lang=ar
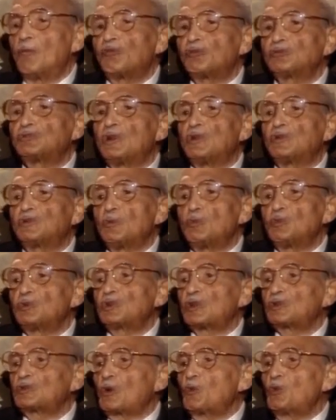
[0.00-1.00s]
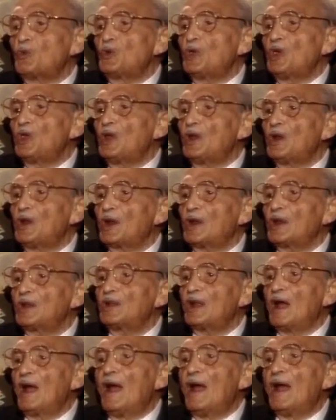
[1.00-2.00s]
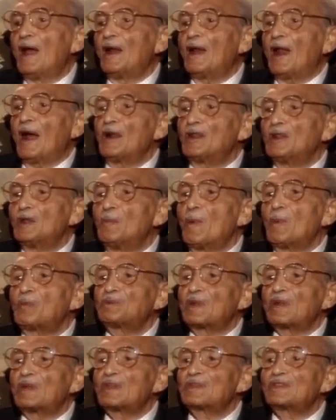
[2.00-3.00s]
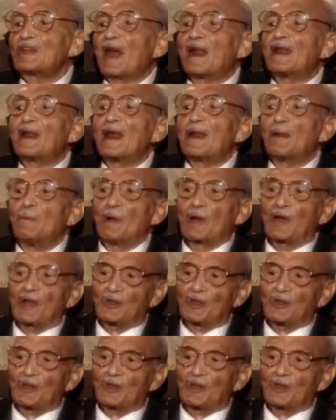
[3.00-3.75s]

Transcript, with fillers: فضلت مدة طويلة كده لحد ما ابتدى ساعة قلبك